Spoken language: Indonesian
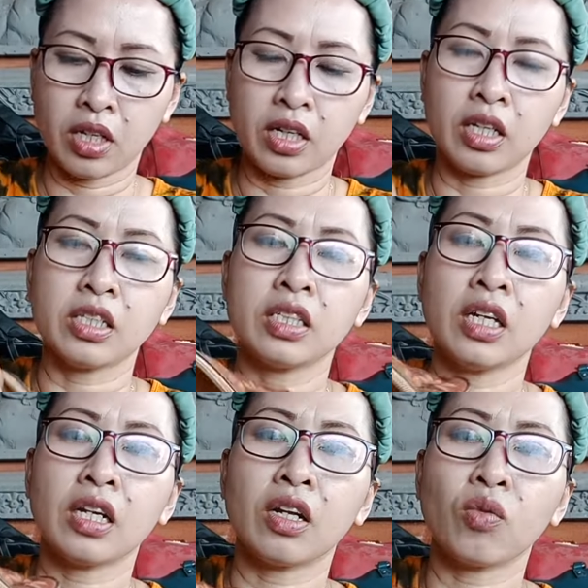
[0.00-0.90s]
ya di sini
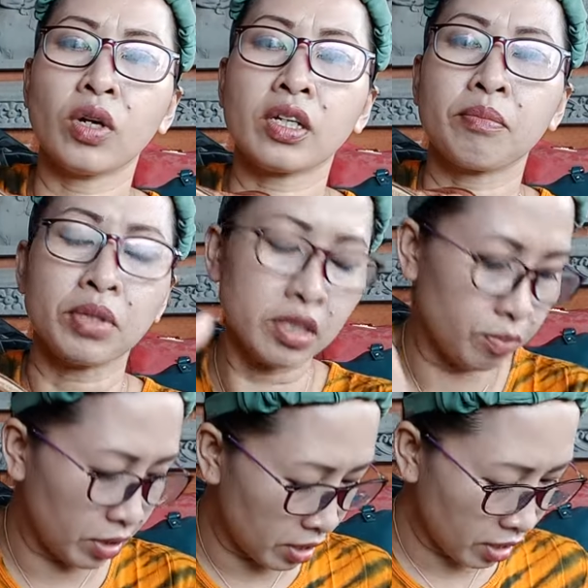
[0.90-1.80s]
ada ruang tapi
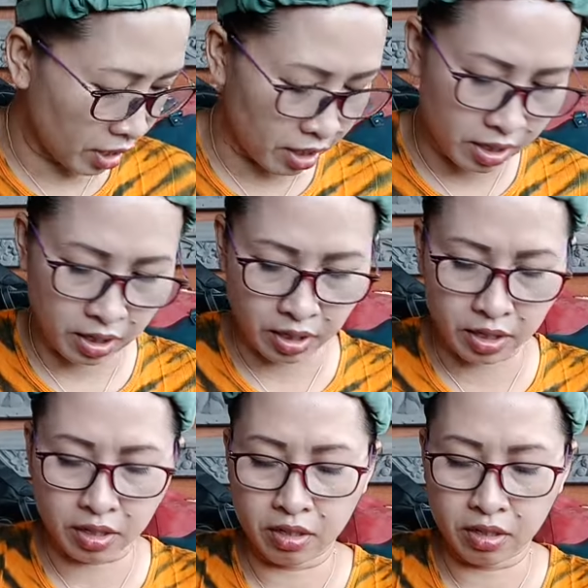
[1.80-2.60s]
zippernya nggak ada kak ya